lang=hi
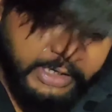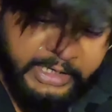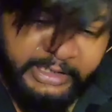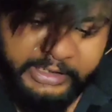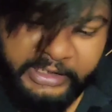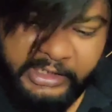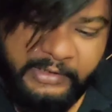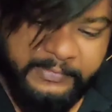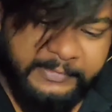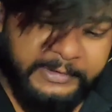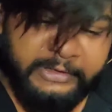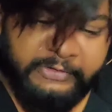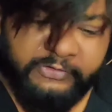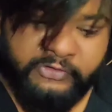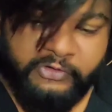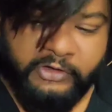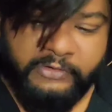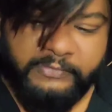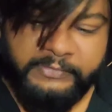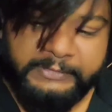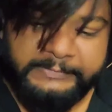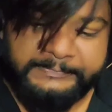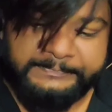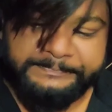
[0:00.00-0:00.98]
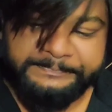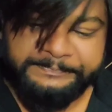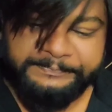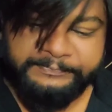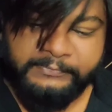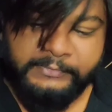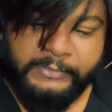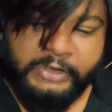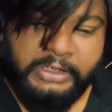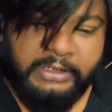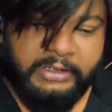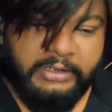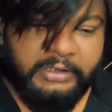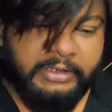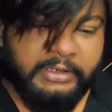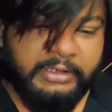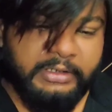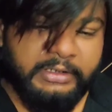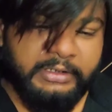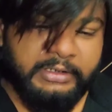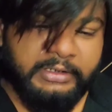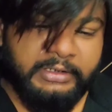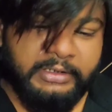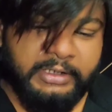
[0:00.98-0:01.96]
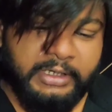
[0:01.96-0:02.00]
आ गया हमारा चौका
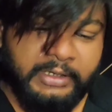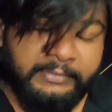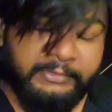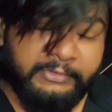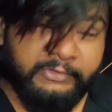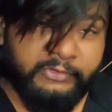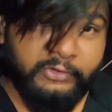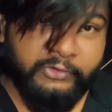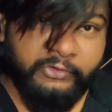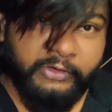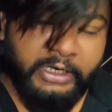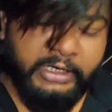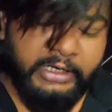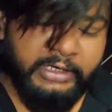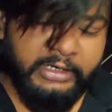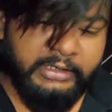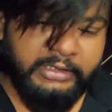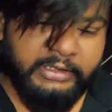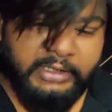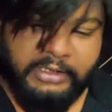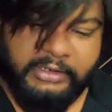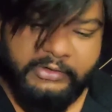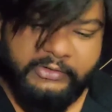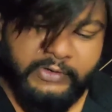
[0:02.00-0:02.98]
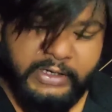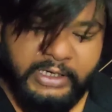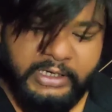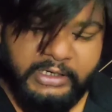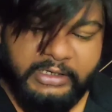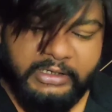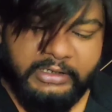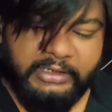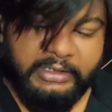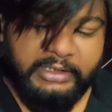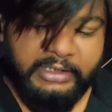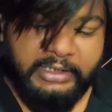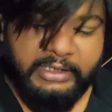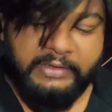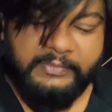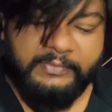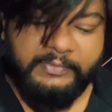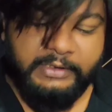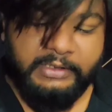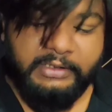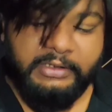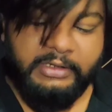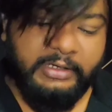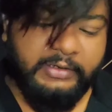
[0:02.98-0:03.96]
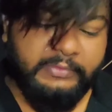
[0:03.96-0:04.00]
और अब इसको ट्राई करते हैं ट्राई करके
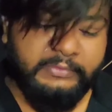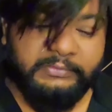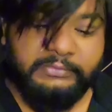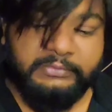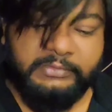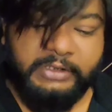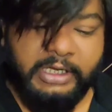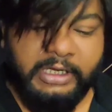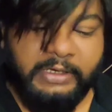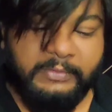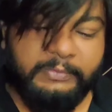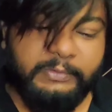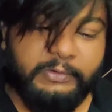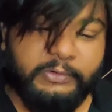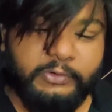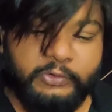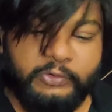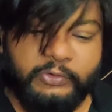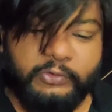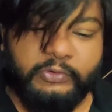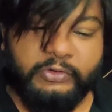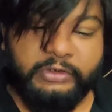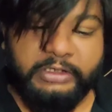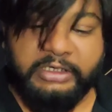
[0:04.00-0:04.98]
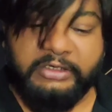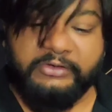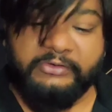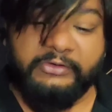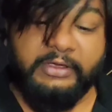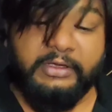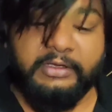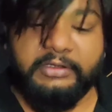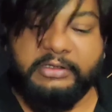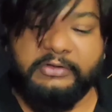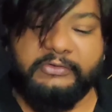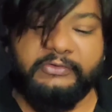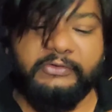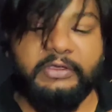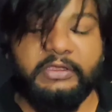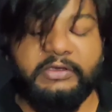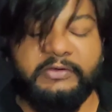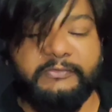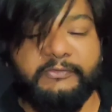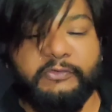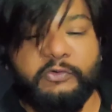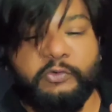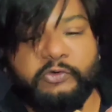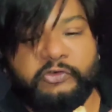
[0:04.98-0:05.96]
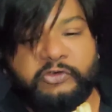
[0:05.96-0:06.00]
फिर हम आप लोगों के साथ इसका
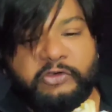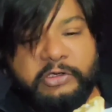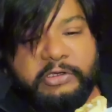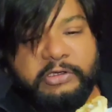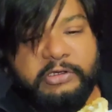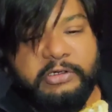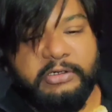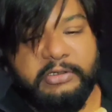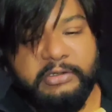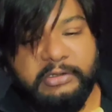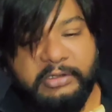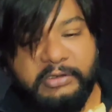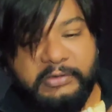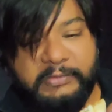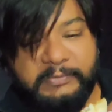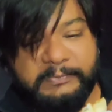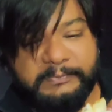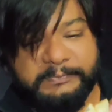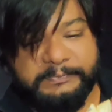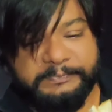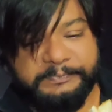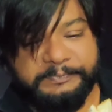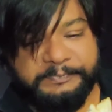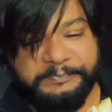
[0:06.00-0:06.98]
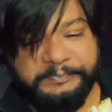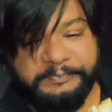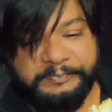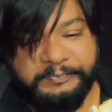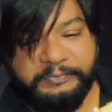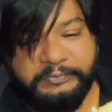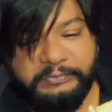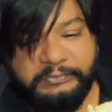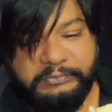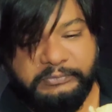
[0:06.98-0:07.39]
रिव्यू शेयर करते हैं